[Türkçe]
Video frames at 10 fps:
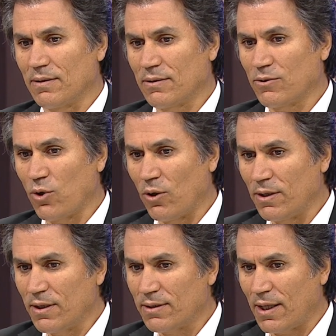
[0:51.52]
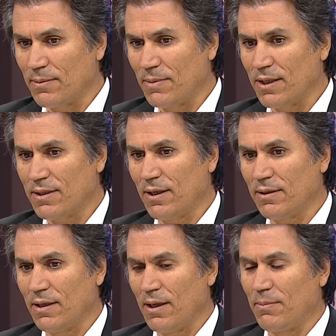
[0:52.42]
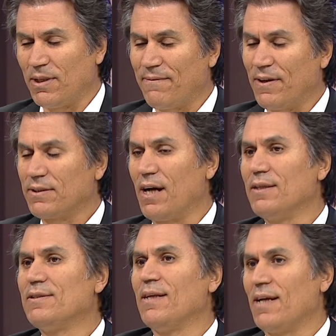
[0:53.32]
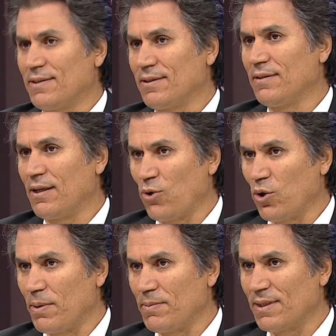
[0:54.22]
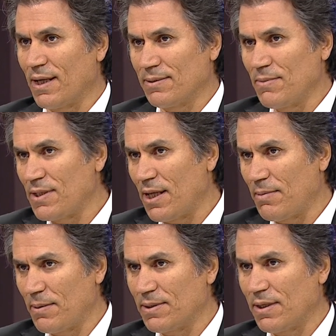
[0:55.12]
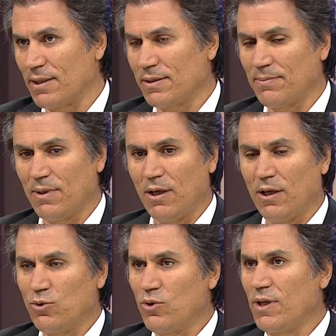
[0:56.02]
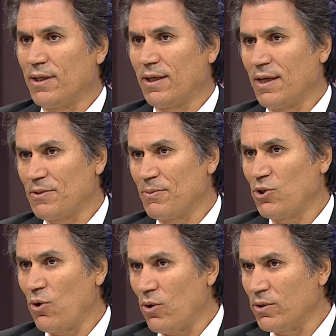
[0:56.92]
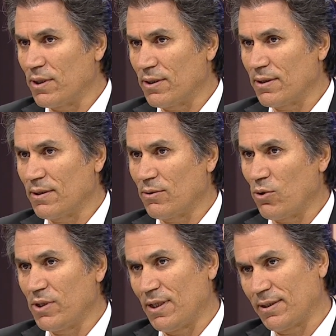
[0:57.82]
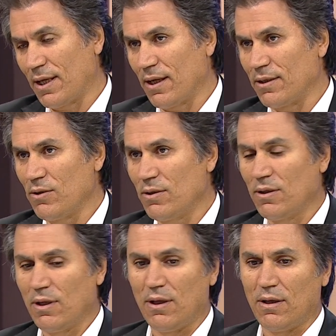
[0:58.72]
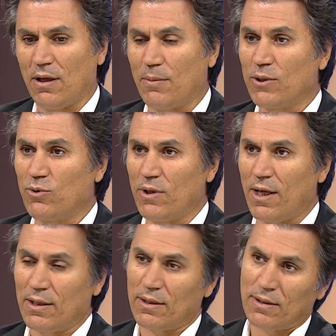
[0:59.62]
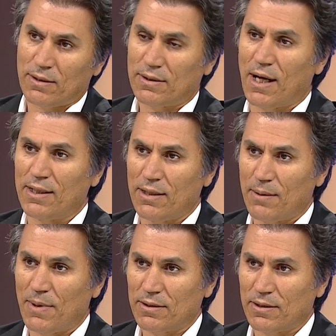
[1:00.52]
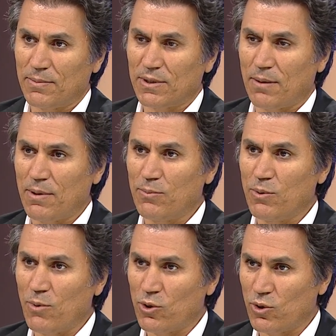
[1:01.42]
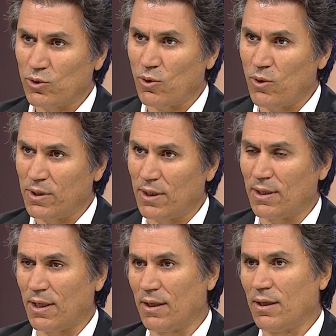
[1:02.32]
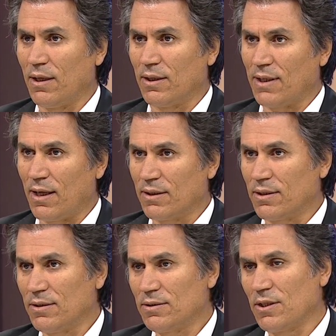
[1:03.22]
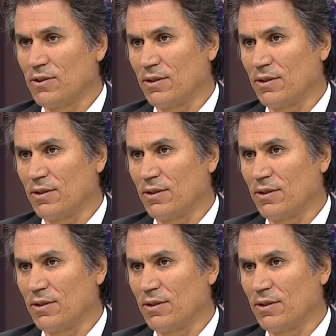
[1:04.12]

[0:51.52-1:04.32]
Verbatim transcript: Körlüng'i e, tanımlarken bir defa tarihsel açısını da görmemiz lazım, incelememiz lazım. Türkiye'de geçmişi 10 yıl, 10 yıla dayanıyor. Ama dünya tarihine baktığımız zaman 1510 yılına dayandığını çeşitli